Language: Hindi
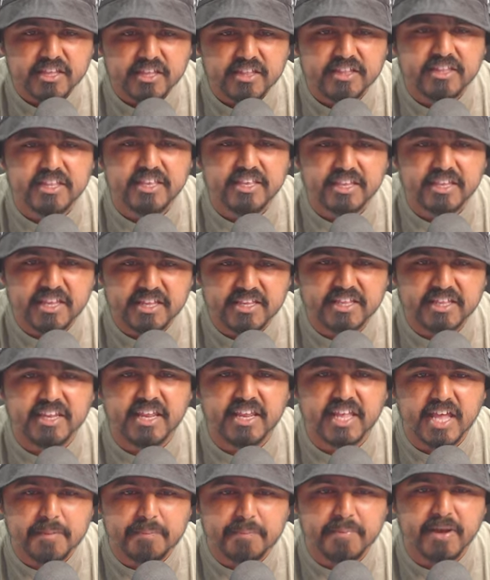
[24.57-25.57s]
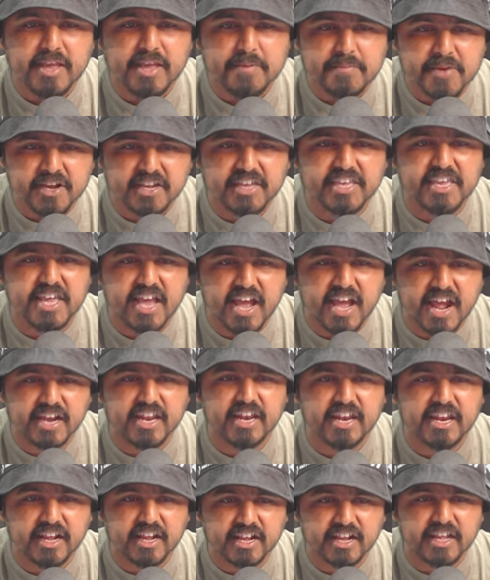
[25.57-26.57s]
धीरे धीरे अब भाई मक्खियां
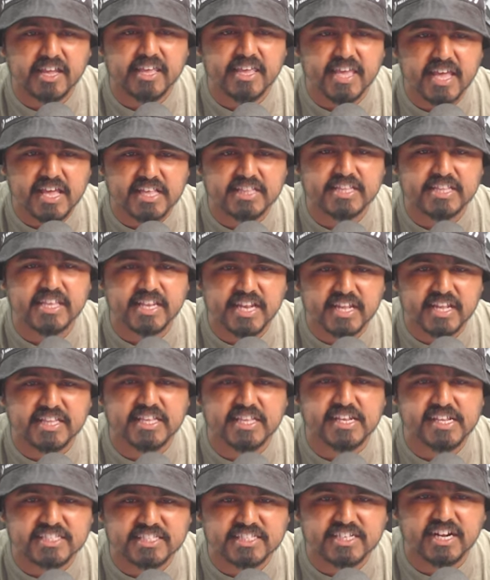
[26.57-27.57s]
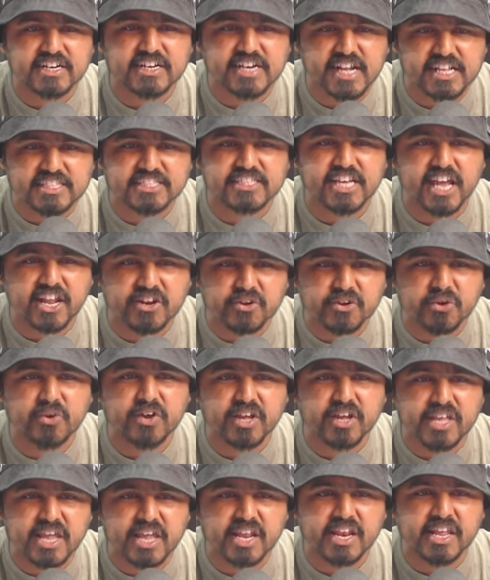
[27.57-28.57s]
आने लग गई है धीरे धीरे सड़ना चालू हो
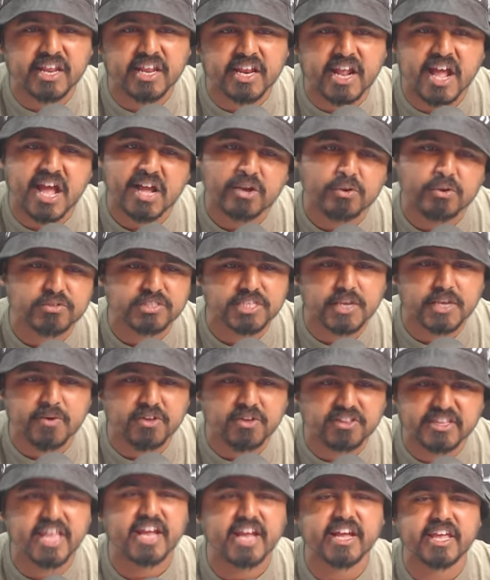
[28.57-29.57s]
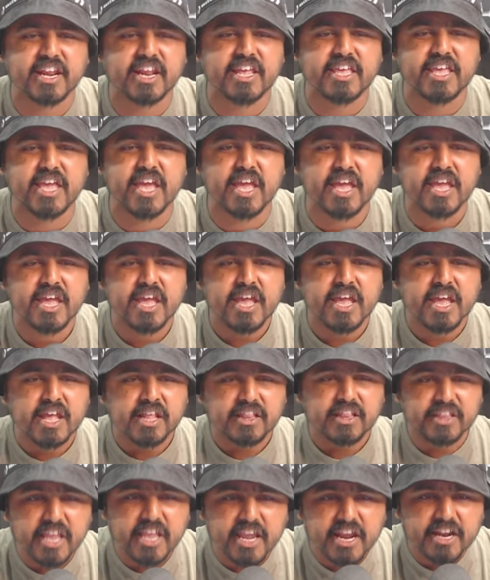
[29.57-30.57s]
गई है लेकिन आंखों से वो देख रही है
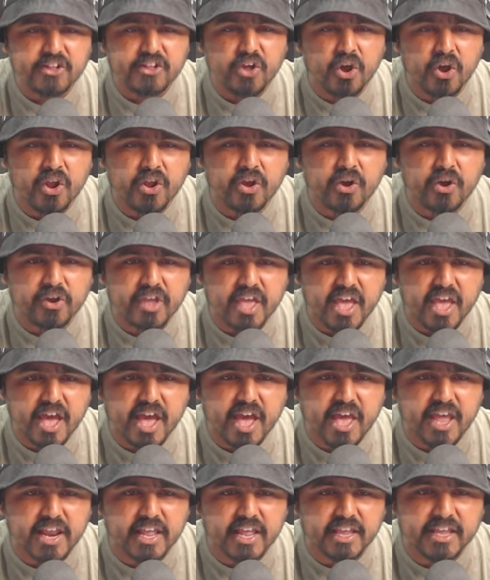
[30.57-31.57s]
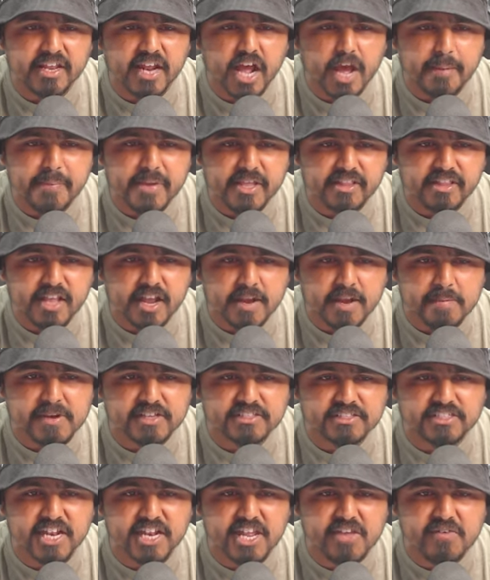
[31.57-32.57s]
तीन दौड़ हो गया है लेकिन अभी तक
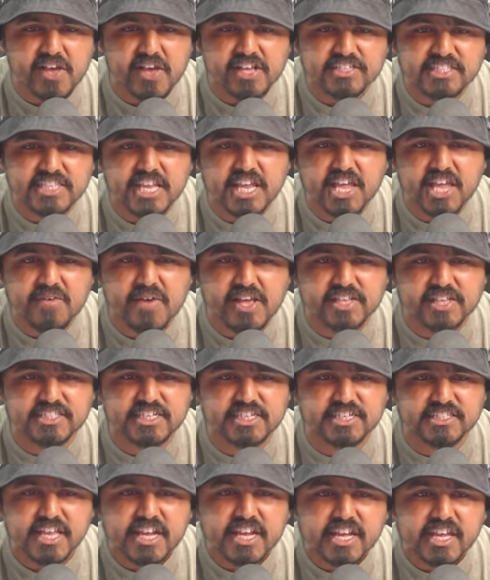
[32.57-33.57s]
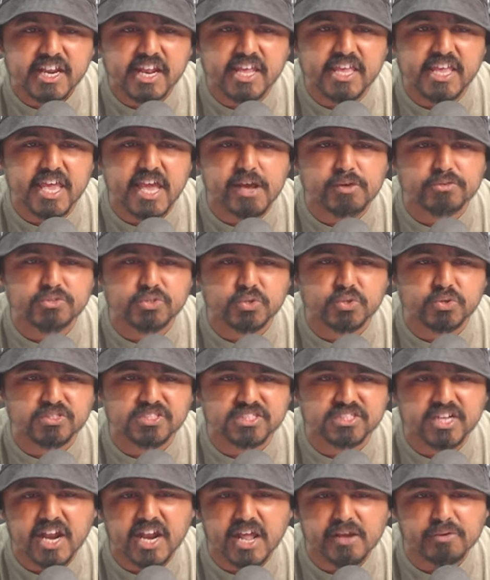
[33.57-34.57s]
मछली वैसी की वैसी दिख रही है उसको
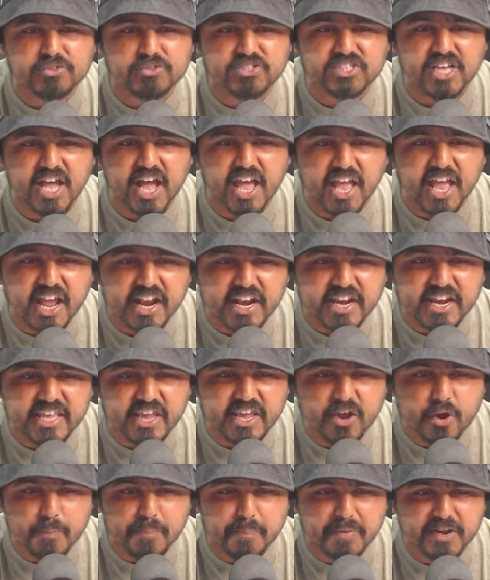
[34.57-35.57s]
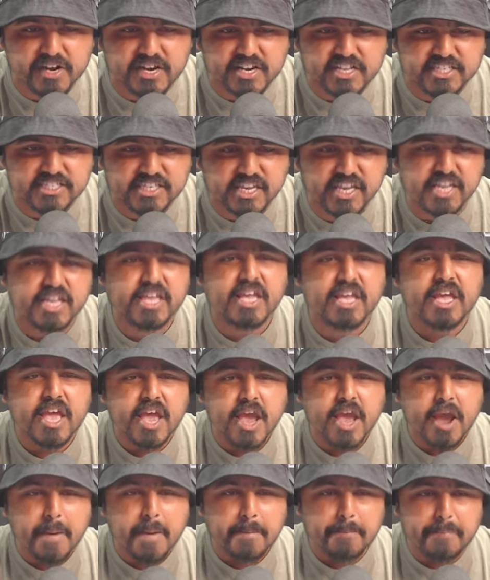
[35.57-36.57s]
सड़ा कुछ आया नहीं है ऊपर नीचे
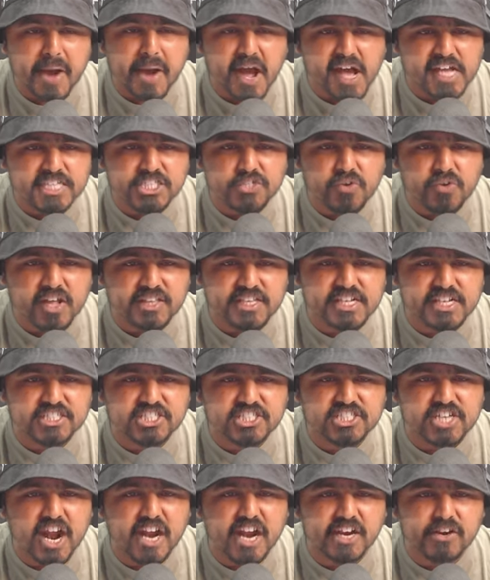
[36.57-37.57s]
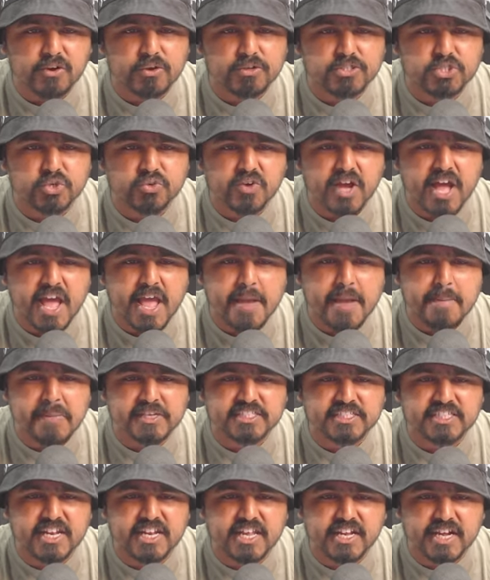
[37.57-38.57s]
पांचवा दिन स्टार्ट हो चुका है
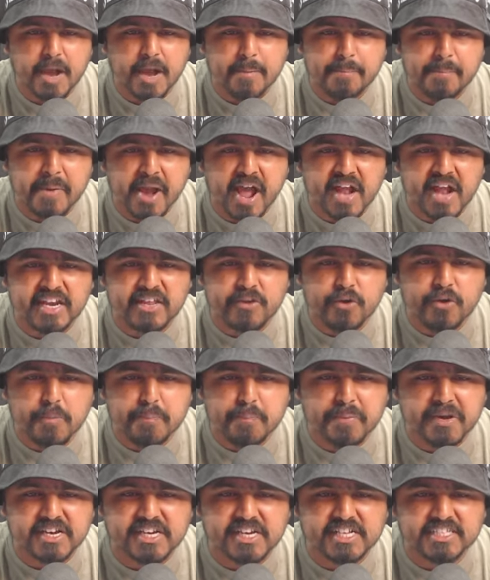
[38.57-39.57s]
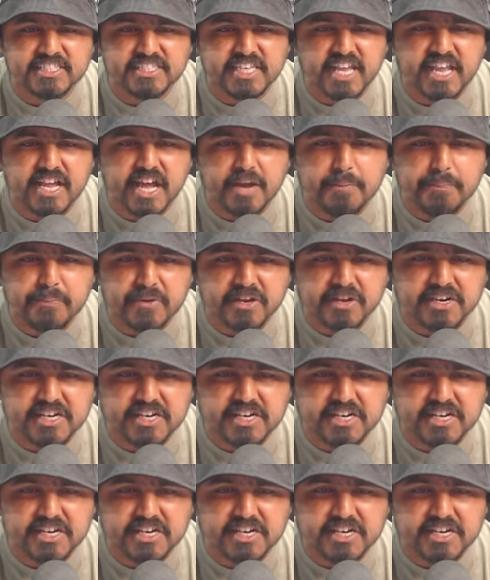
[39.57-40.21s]
मछली का पानी ऊपर नीचे ऊपर